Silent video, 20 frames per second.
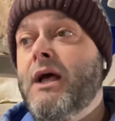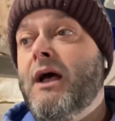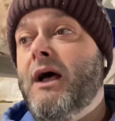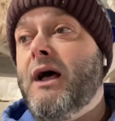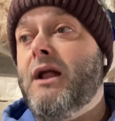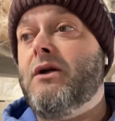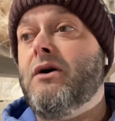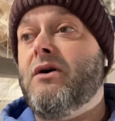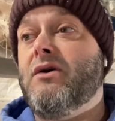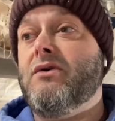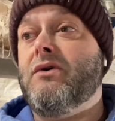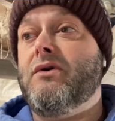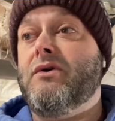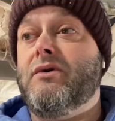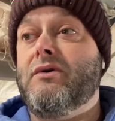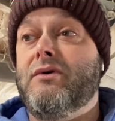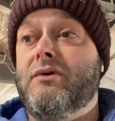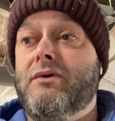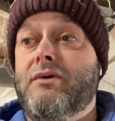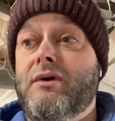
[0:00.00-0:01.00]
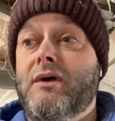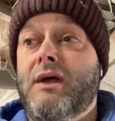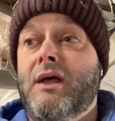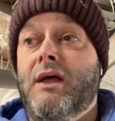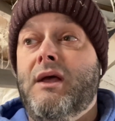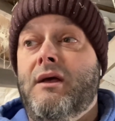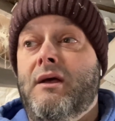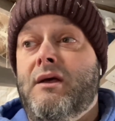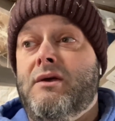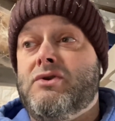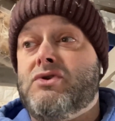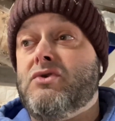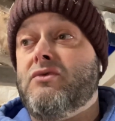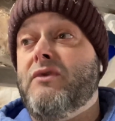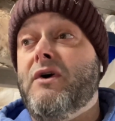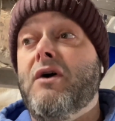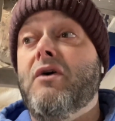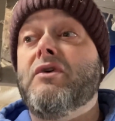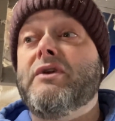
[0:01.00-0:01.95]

Alors, Souvent,